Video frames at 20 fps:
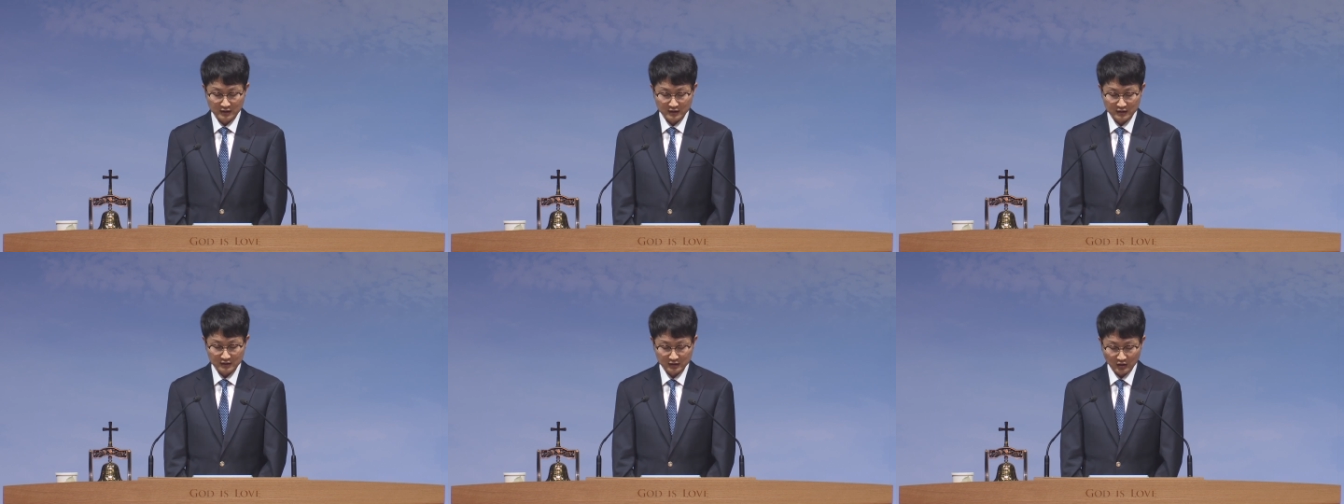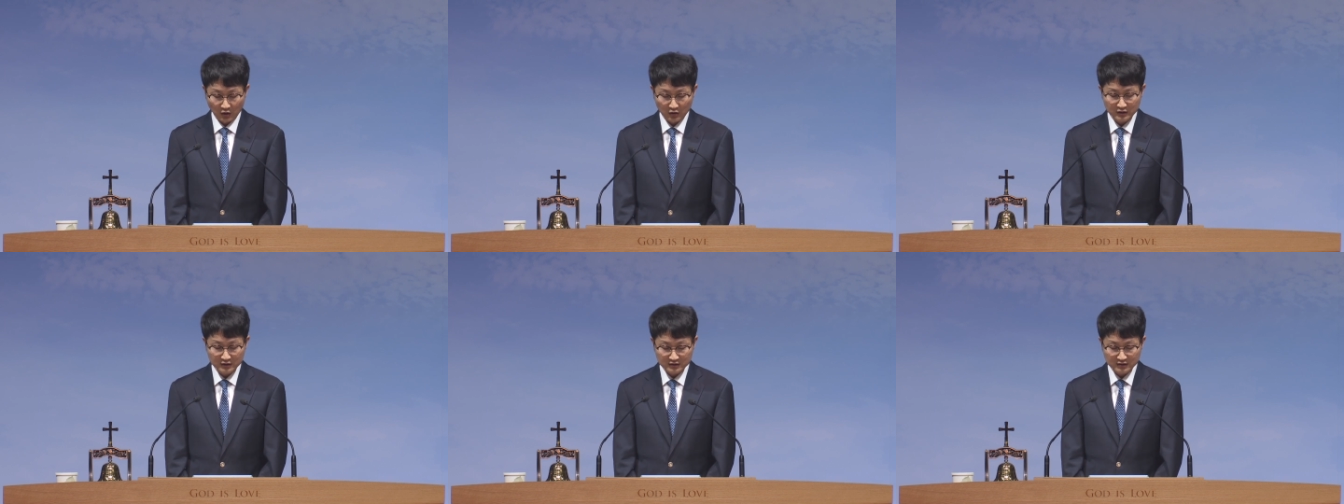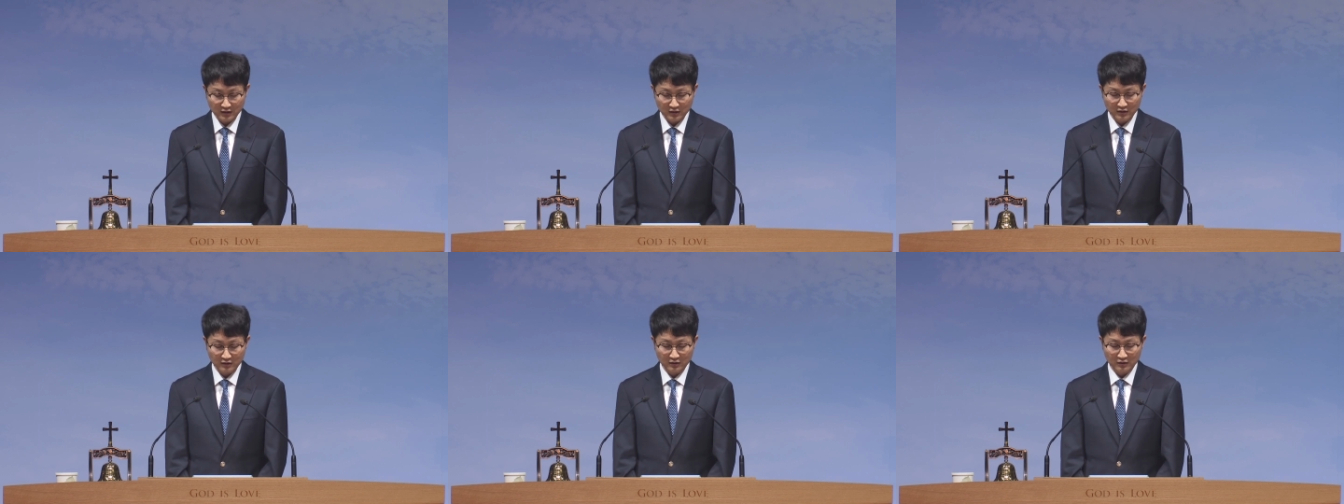
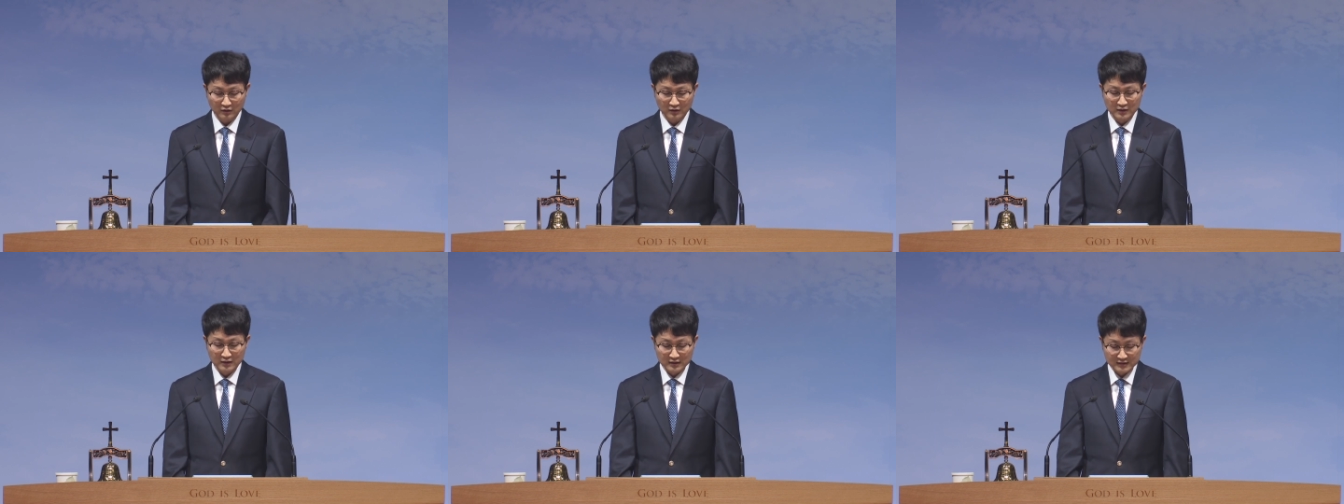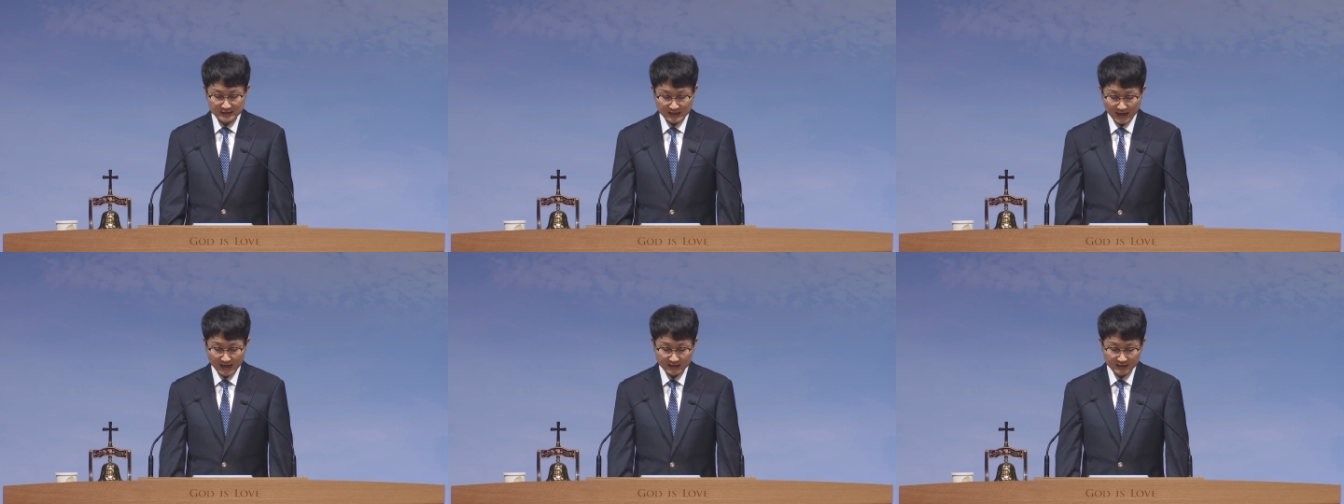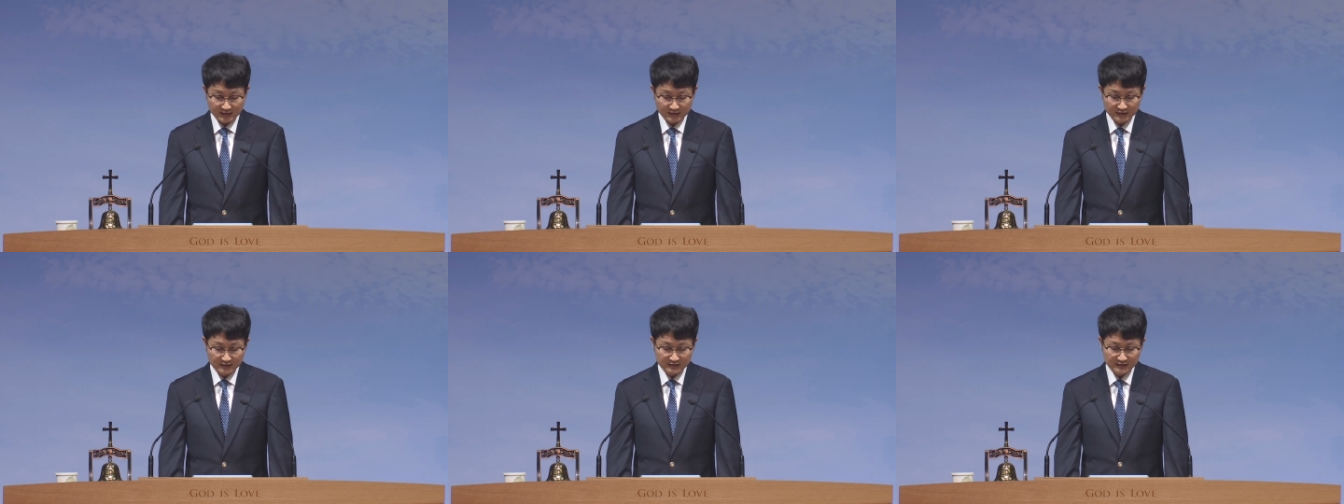여기서
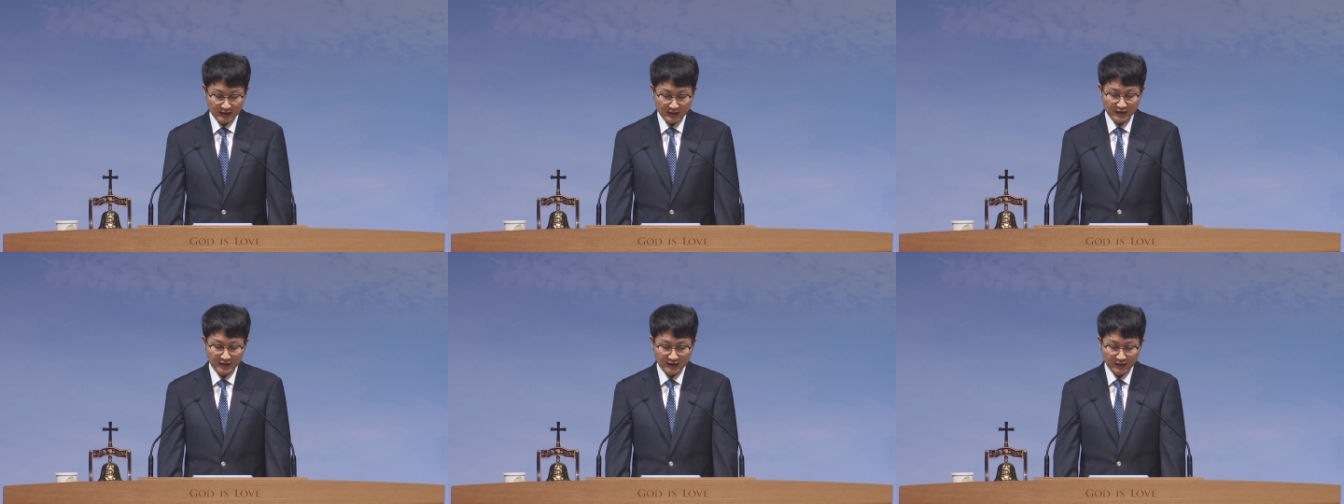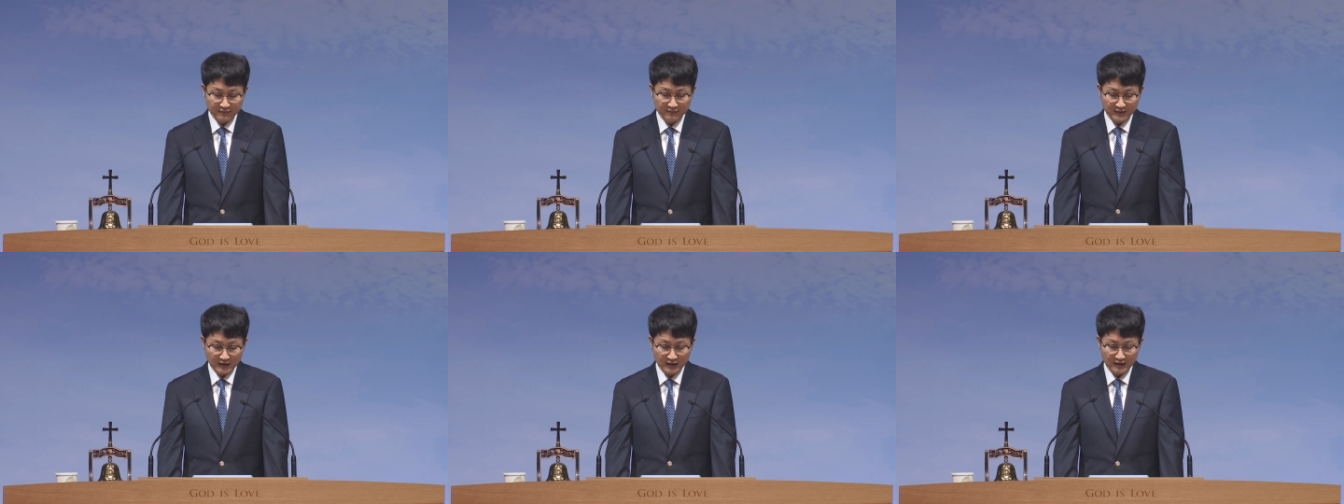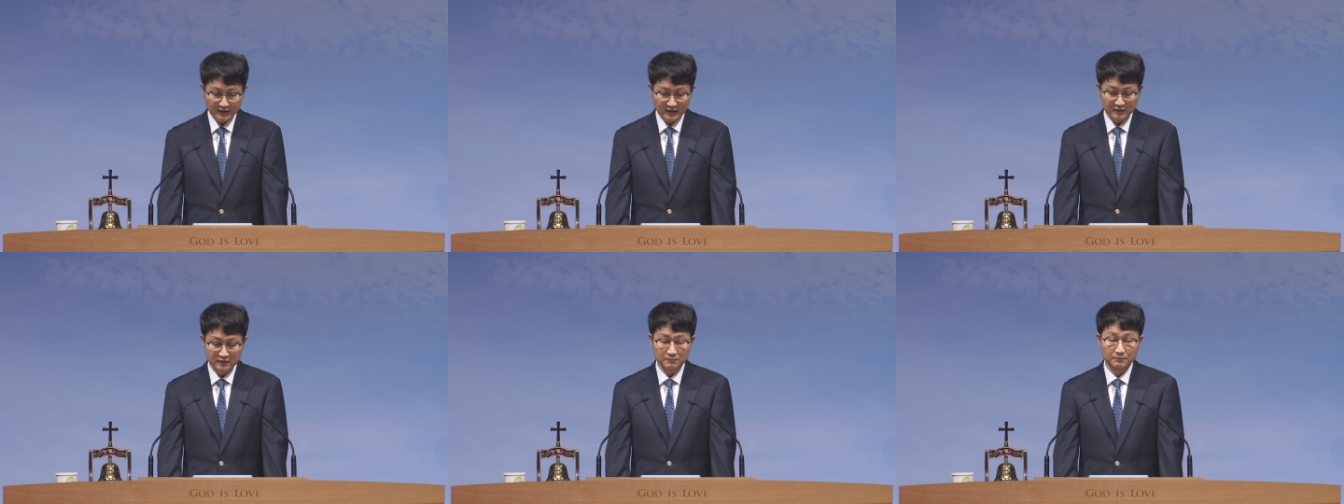자기를
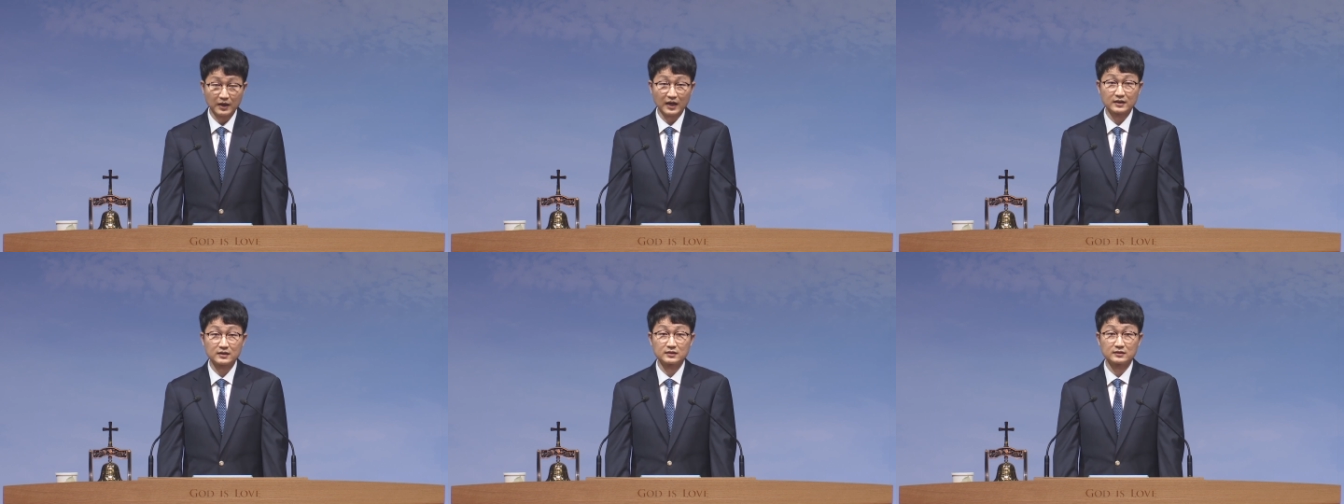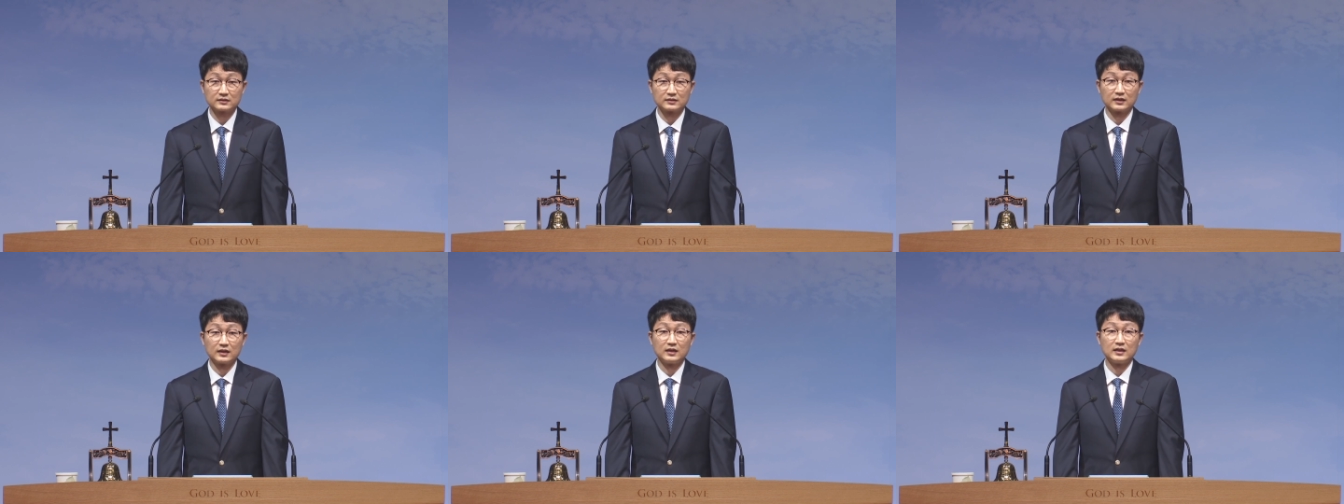사랑한다라는 말은